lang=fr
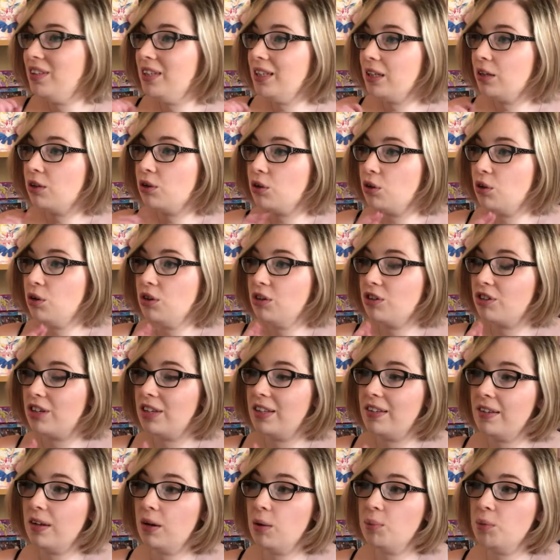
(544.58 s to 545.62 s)
dire que
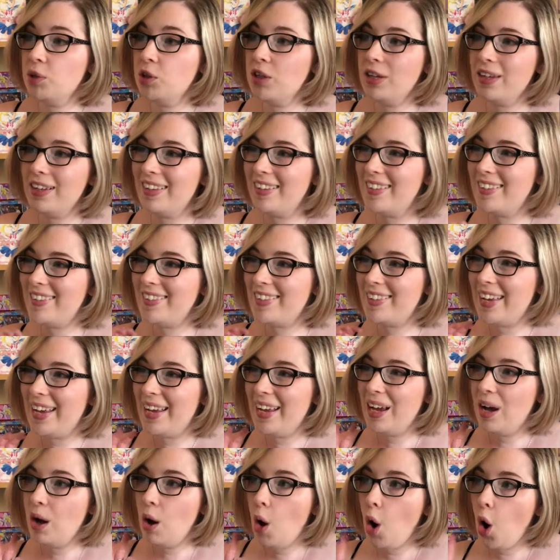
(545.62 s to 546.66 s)
j'étais en mode
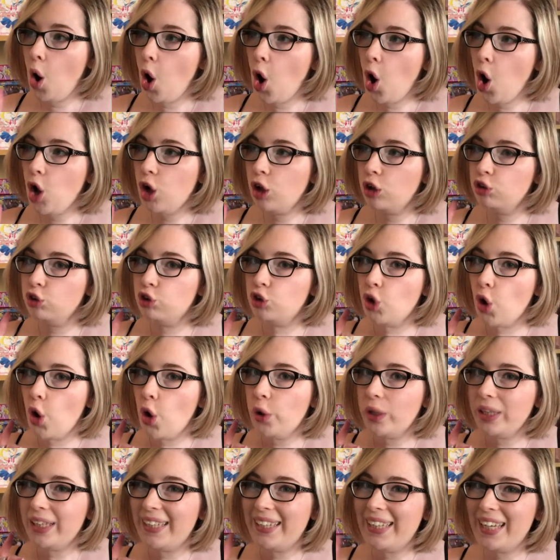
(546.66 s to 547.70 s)
c'est hors
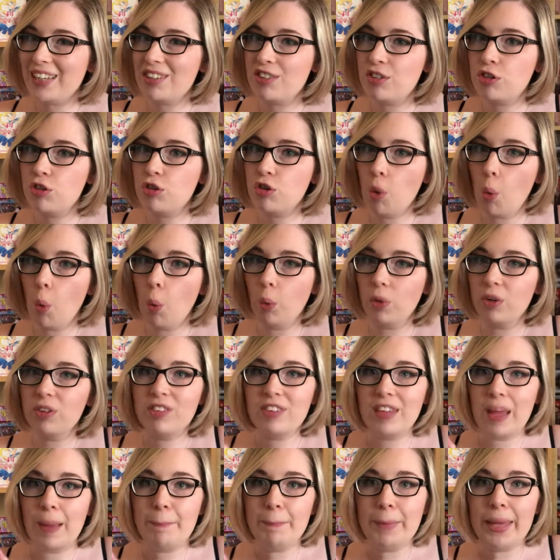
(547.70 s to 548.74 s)
de question,
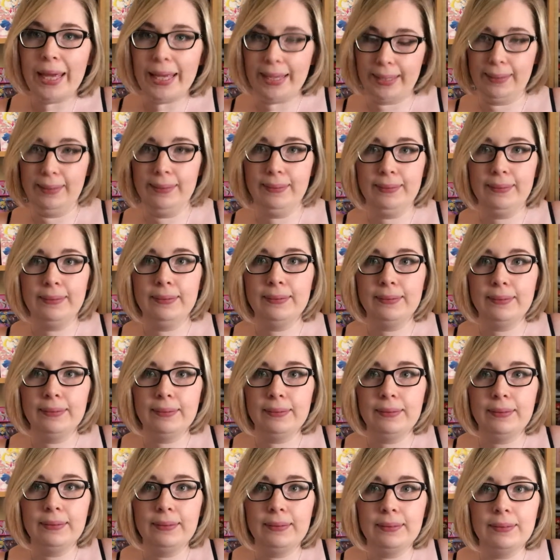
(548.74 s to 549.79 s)
sa mère
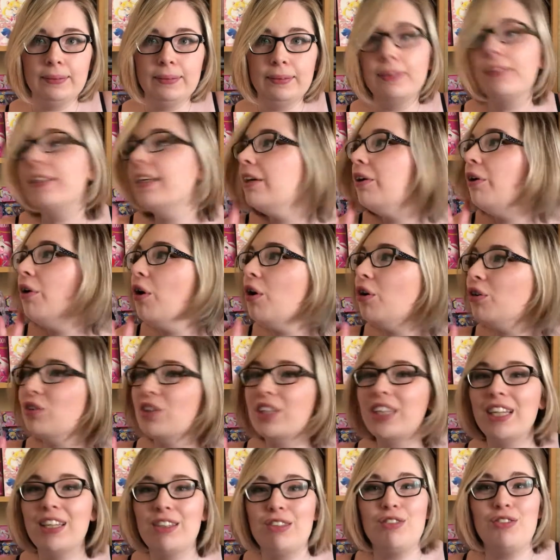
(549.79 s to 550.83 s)
c'est hors de
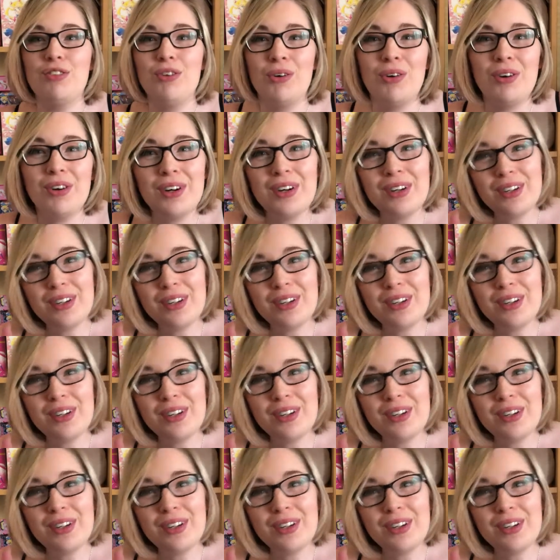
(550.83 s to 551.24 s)
question